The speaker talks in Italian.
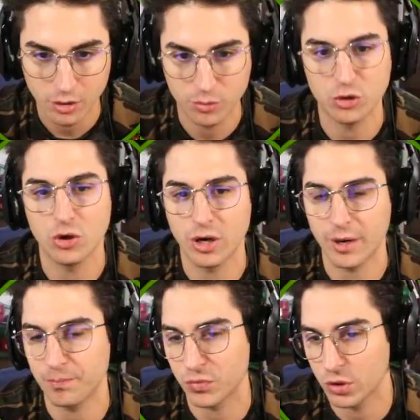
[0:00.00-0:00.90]
Mio Dio,
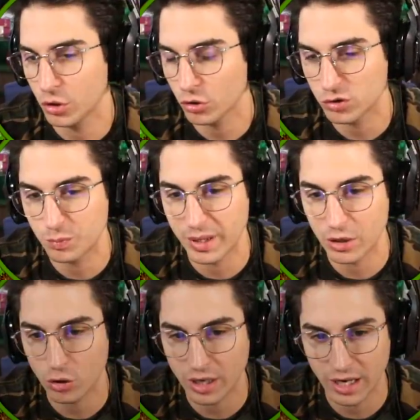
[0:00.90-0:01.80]
raga, io
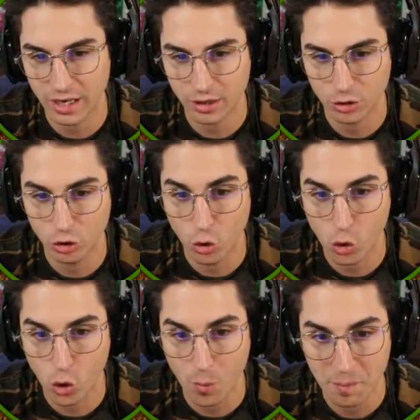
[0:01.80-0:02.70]
spero che
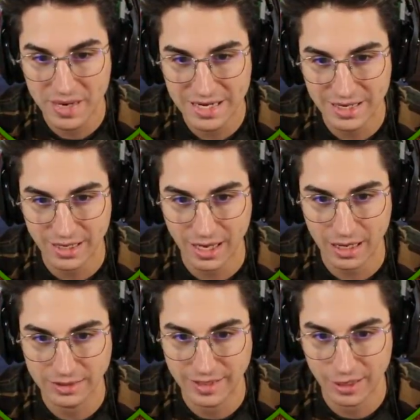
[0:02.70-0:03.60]
non combini
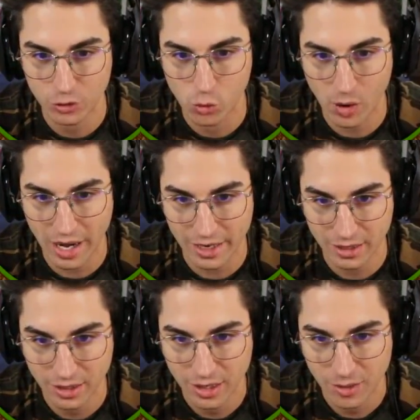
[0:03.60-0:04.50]
dei
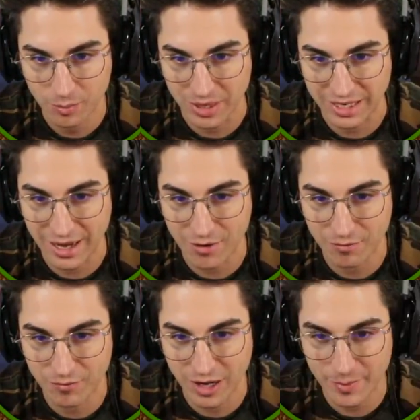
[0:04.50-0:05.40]
guai perché è
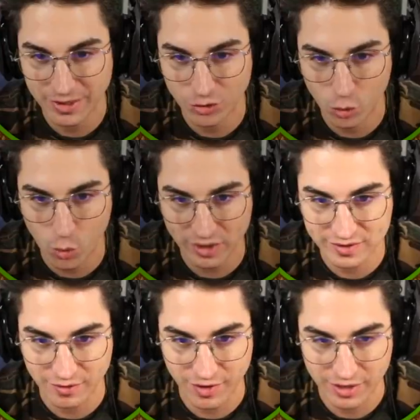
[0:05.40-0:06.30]
veramente un
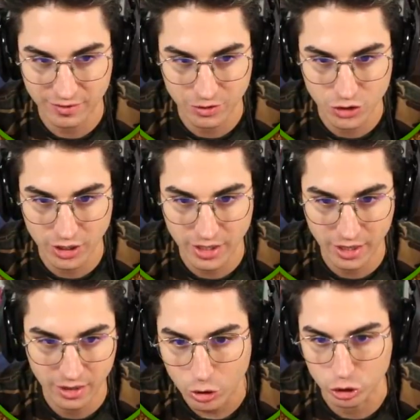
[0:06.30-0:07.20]
guastafest,
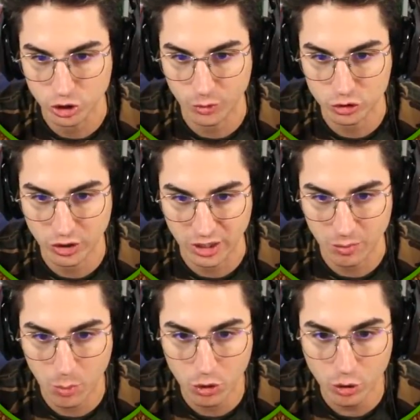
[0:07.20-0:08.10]
Jaden. Non ci posso
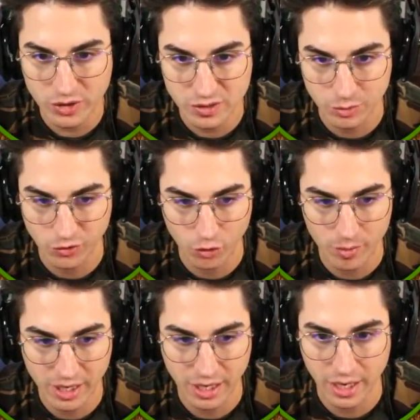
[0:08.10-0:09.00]
credere. Ma pure questi mi devo
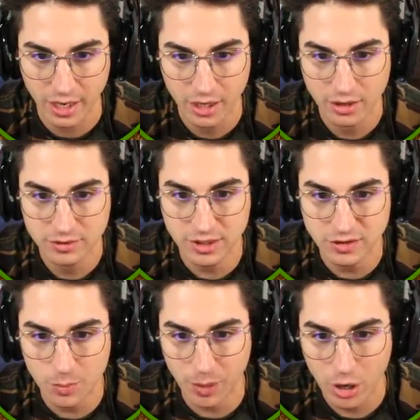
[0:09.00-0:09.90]
beccare. Sì,
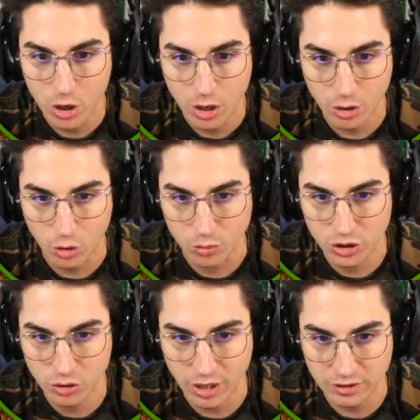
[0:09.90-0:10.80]
sì. Oh mio
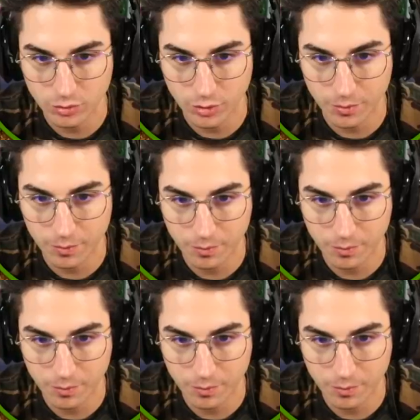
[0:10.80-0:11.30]
Dio, un attimo.